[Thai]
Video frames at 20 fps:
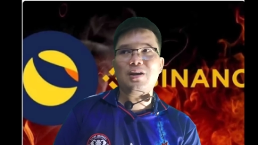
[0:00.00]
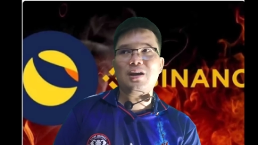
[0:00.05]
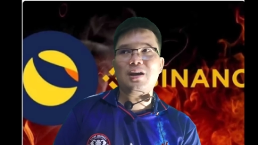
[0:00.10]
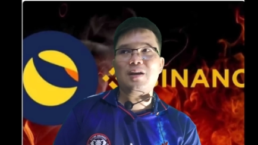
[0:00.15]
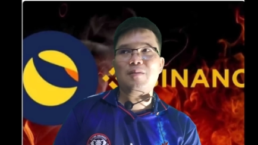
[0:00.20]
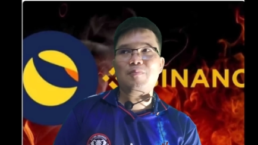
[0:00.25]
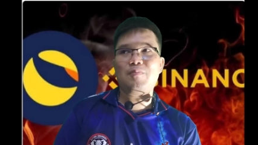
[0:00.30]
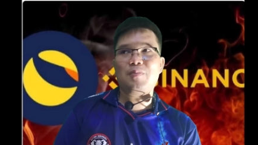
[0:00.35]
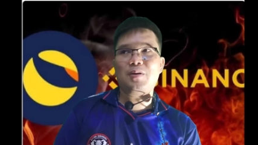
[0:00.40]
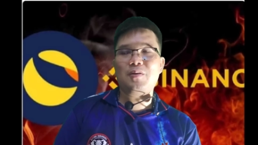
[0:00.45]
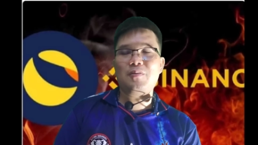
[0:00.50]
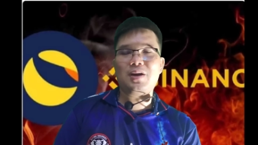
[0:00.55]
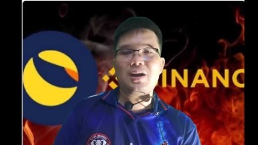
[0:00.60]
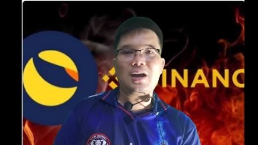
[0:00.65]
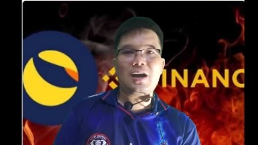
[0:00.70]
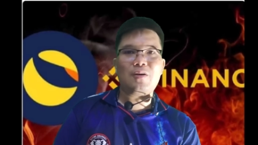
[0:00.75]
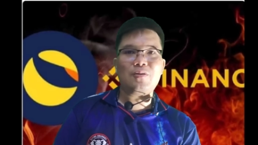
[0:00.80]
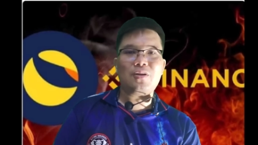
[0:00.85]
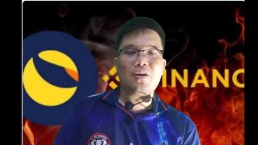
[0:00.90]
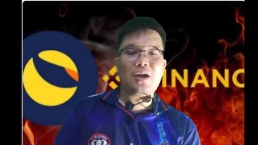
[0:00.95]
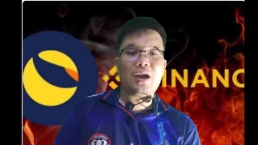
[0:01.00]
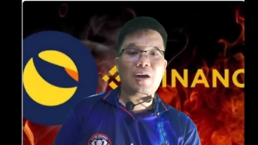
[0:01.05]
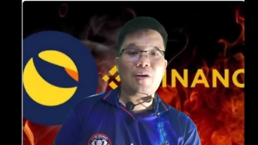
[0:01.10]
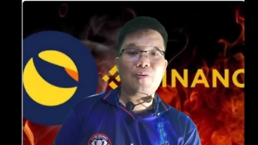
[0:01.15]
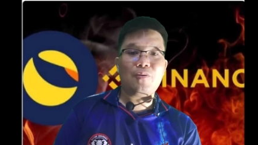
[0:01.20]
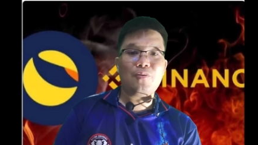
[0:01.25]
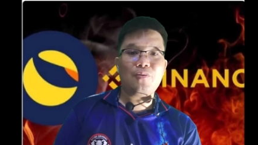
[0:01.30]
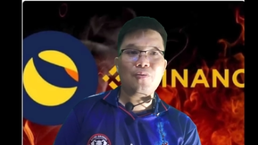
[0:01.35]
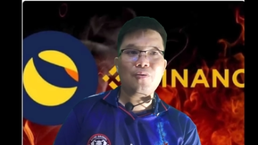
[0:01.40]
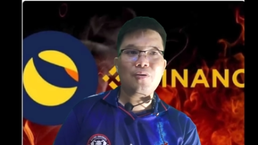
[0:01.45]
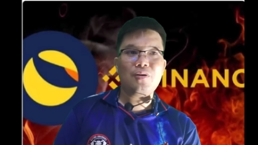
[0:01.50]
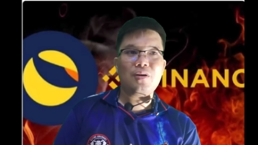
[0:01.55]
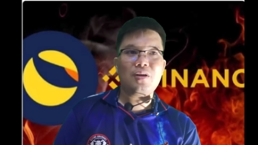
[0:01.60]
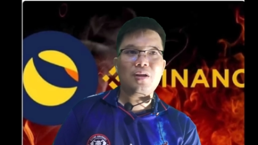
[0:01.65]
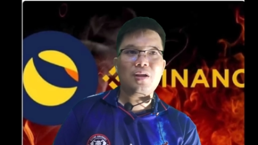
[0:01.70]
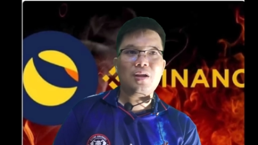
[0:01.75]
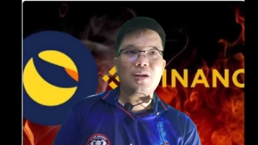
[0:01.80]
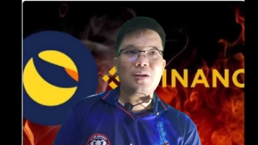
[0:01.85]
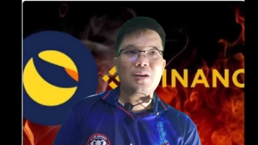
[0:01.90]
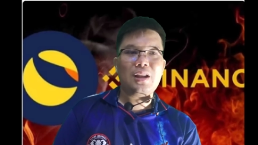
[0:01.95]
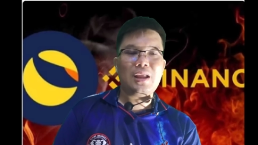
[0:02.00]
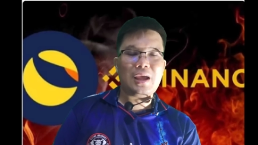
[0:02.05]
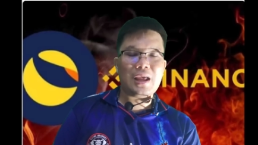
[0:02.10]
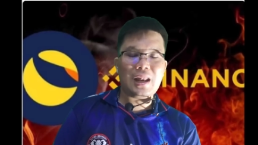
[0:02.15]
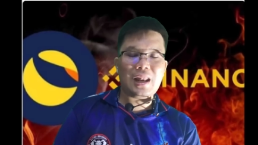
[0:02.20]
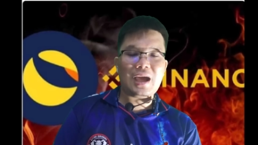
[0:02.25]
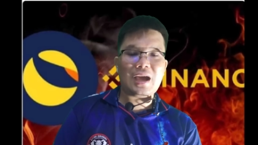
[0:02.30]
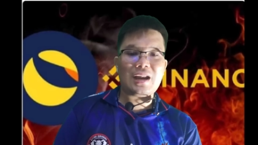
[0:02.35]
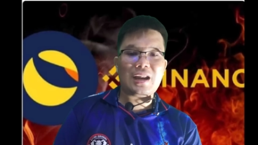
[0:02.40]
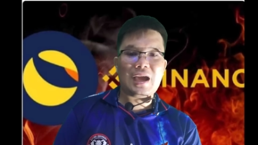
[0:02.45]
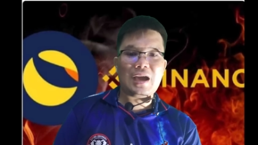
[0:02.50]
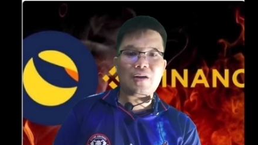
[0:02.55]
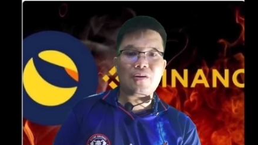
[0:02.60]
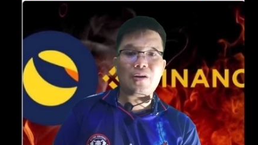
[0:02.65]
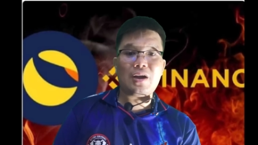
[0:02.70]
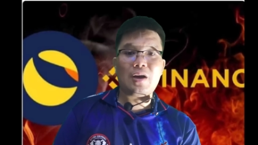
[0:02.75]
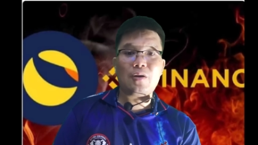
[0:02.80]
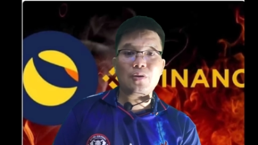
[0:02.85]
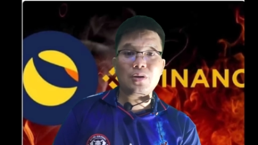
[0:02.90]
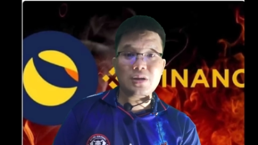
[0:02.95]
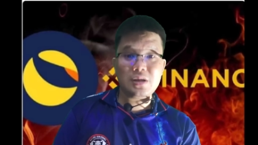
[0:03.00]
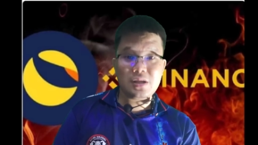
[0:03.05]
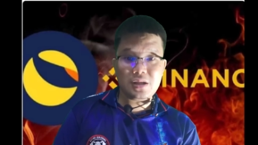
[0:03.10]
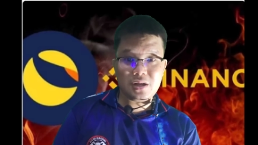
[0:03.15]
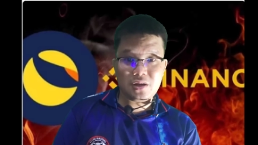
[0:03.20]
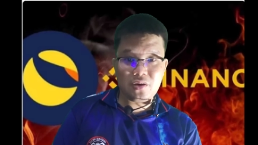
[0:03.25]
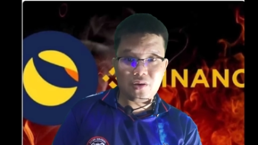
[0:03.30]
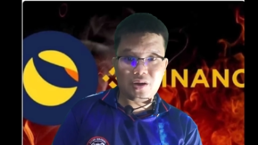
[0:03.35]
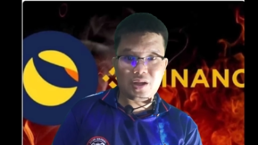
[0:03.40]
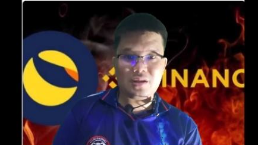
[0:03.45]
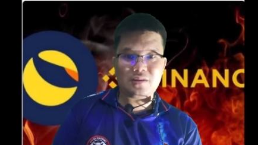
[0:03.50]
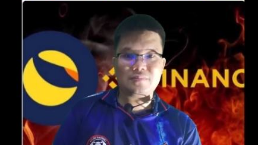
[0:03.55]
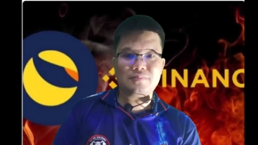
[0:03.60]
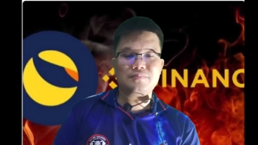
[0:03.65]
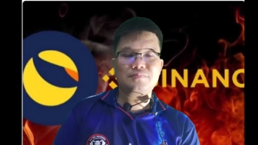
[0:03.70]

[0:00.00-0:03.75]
นะครับเพราะว่าเขาต้องเอาเหรียญหลักๆของเขาขึ้นก่อน